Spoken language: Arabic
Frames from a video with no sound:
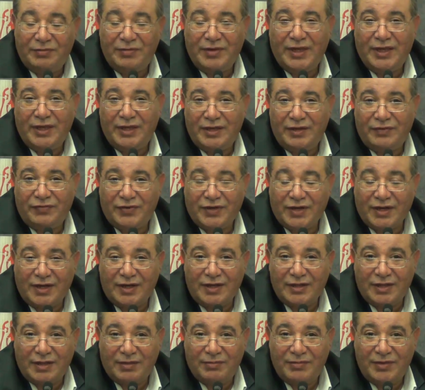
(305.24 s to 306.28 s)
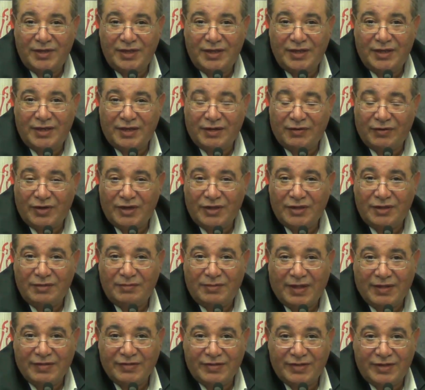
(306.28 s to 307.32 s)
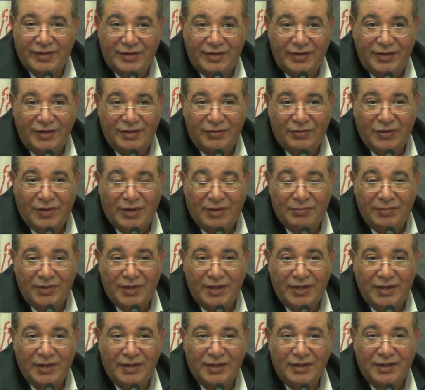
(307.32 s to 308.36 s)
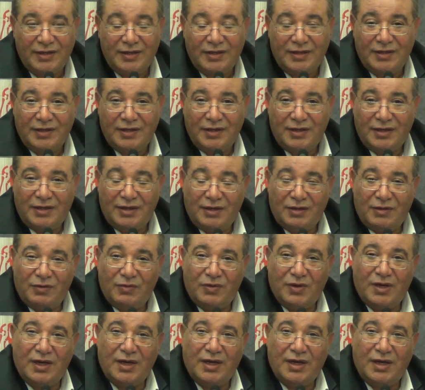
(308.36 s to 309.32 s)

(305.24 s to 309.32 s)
هي نفقات أمنية رواتب عسكرية وأمنية و25%